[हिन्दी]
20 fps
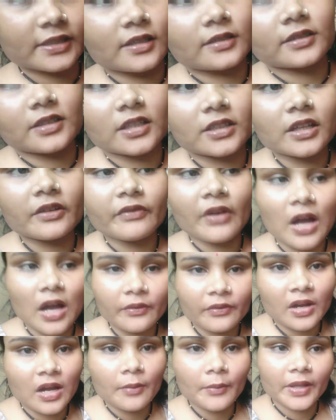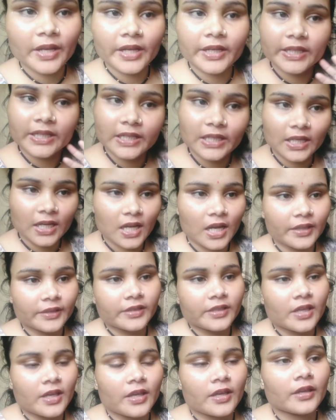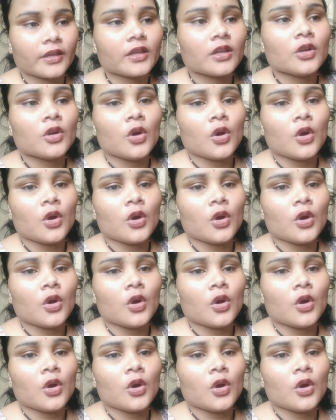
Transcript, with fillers: सकता था वहाँ वहाँ मैंने ढिक लगा दिया है